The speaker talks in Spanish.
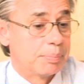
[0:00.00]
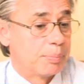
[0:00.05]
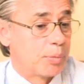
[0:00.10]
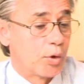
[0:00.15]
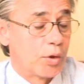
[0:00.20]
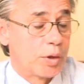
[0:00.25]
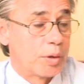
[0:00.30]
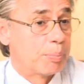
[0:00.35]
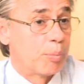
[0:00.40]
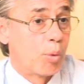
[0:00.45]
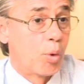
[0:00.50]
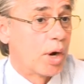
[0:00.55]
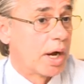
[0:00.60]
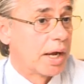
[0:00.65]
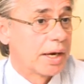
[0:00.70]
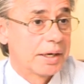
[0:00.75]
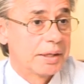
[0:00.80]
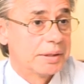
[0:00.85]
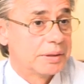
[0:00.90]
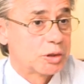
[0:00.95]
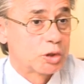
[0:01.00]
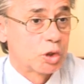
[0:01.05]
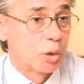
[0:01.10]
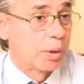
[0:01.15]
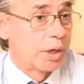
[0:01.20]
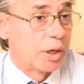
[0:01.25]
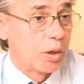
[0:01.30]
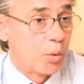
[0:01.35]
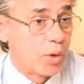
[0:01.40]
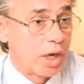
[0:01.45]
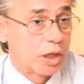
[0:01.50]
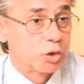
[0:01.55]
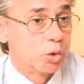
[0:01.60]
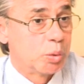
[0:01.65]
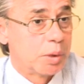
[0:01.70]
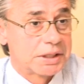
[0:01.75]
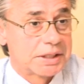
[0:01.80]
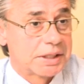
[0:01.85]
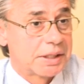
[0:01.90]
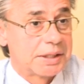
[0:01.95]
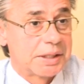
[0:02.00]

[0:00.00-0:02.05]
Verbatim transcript: poder pujar sobre una subasta